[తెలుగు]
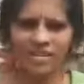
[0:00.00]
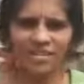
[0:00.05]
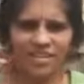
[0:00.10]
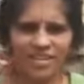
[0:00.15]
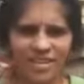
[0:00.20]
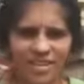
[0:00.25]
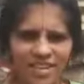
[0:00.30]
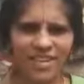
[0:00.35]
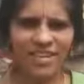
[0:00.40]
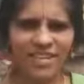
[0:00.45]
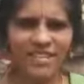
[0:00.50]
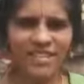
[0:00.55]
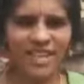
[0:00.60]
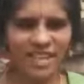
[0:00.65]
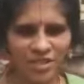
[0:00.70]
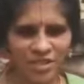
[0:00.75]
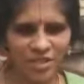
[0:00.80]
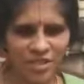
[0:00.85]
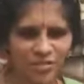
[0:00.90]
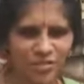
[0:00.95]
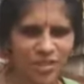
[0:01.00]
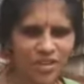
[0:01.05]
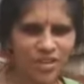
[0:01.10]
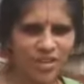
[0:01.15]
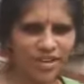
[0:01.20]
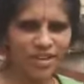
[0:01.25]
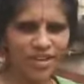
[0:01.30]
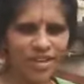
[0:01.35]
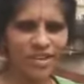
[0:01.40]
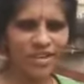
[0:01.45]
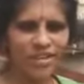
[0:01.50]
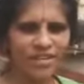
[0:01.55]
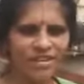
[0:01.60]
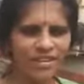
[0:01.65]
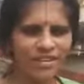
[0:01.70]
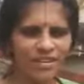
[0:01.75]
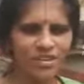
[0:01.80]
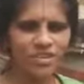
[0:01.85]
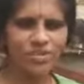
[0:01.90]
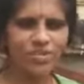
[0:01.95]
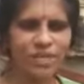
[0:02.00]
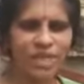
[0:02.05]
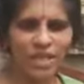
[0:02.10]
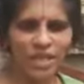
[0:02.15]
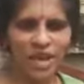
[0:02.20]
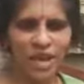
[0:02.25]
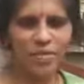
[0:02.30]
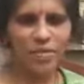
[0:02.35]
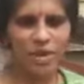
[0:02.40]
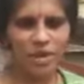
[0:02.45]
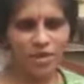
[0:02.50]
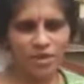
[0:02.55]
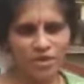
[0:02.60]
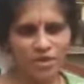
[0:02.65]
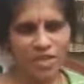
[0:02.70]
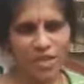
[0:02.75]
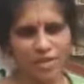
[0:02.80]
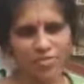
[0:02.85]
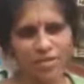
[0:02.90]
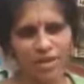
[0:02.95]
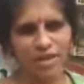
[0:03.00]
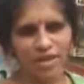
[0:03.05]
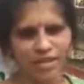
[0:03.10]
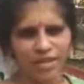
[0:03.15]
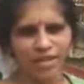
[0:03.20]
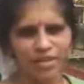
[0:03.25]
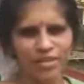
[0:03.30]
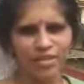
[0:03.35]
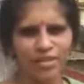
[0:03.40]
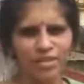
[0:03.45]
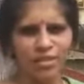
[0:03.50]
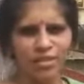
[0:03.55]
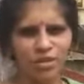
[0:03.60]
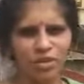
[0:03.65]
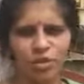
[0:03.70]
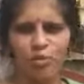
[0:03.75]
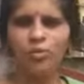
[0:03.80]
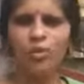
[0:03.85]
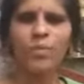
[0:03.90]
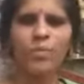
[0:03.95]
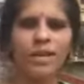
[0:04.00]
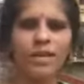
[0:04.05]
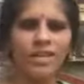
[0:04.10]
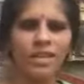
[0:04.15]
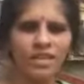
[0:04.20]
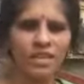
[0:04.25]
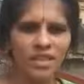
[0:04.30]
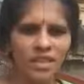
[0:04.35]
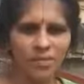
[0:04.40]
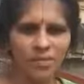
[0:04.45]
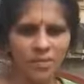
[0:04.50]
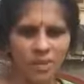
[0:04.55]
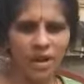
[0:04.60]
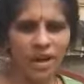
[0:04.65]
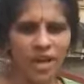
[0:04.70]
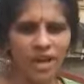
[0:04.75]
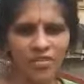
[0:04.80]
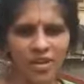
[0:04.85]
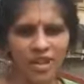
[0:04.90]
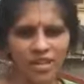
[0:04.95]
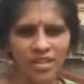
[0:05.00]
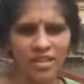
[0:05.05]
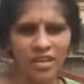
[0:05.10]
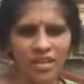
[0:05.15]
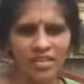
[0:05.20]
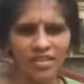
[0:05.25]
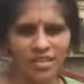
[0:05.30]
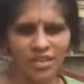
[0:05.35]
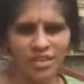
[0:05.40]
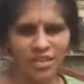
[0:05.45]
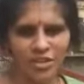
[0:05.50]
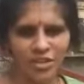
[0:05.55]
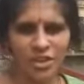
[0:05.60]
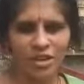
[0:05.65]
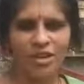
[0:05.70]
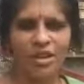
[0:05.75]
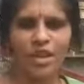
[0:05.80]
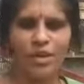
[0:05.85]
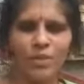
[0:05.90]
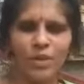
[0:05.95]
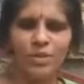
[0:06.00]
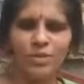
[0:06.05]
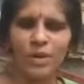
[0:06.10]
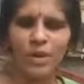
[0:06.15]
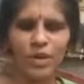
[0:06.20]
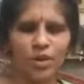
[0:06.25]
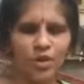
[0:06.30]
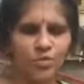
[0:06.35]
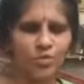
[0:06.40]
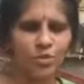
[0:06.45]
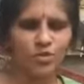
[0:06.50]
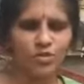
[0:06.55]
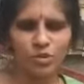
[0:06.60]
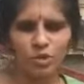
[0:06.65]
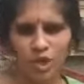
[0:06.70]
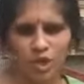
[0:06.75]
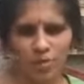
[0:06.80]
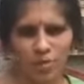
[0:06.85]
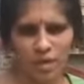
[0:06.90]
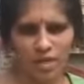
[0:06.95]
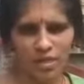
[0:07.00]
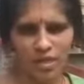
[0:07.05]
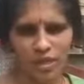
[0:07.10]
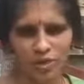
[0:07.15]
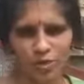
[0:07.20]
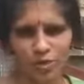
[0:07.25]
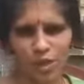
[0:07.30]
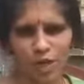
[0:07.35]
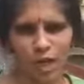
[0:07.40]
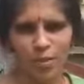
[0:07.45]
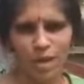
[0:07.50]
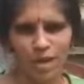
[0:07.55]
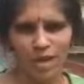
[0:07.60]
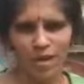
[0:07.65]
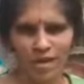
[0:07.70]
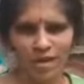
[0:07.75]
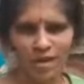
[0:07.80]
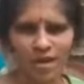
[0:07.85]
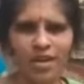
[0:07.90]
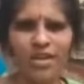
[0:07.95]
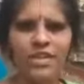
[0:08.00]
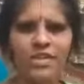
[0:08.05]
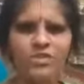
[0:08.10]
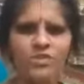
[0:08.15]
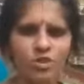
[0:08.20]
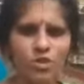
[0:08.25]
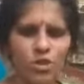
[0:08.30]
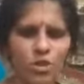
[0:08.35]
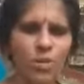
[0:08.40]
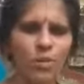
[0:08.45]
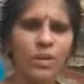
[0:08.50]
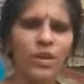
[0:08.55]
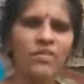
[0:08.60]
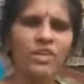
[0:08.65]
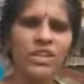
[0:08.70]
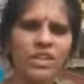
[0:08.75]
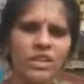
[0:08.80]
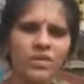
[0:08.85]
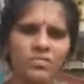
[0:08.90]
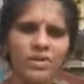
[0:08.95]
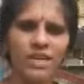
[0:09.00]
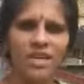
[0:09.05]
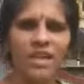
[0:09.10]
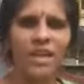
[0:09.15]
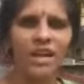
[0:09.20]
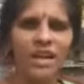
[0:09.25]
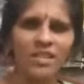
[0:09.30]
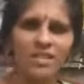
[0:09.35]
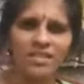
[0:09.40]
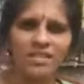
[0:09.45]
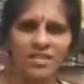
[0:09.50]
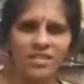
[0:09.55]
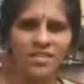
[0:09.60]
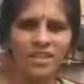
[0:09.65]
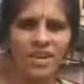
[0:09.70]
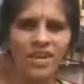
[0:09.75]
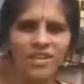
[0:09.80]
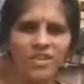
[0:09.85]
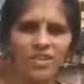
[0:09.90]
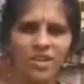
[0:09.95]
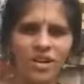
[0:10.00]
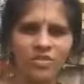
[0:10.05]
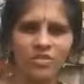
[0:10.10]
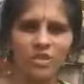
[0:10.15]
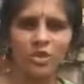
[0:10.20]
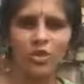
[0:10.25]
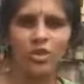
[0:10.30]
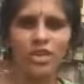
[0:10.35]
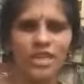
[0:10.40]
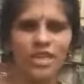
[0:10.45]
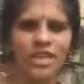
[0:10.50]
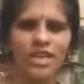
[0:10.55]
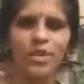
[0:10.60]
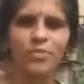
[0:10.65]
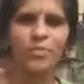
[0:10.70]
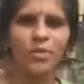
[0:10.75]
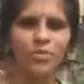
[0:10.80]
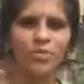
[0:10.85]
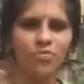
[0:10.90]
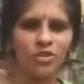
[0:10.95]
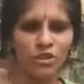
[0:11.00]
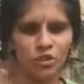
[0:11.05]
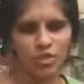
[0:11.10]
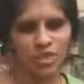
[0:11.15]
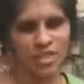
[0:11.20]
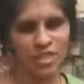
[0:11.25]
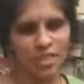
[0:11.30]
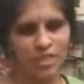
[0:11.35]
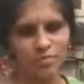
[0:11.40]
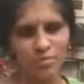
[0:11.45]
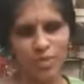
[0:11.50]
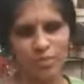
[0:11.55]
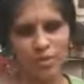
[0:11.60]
జై శ్రీమన్నారాయణ శ్రీమతే రామానుజాయన్ మహ గురుముఖమనదీత్య శేష నరపతి పరిక్లుప్తం శుల్కమాదాతు కామహ స్వసురమర వంద్యం రంగనాథస్య సాక్షాత్ విజగుల తిలకం తం విష్ణుచిత్తం నమామి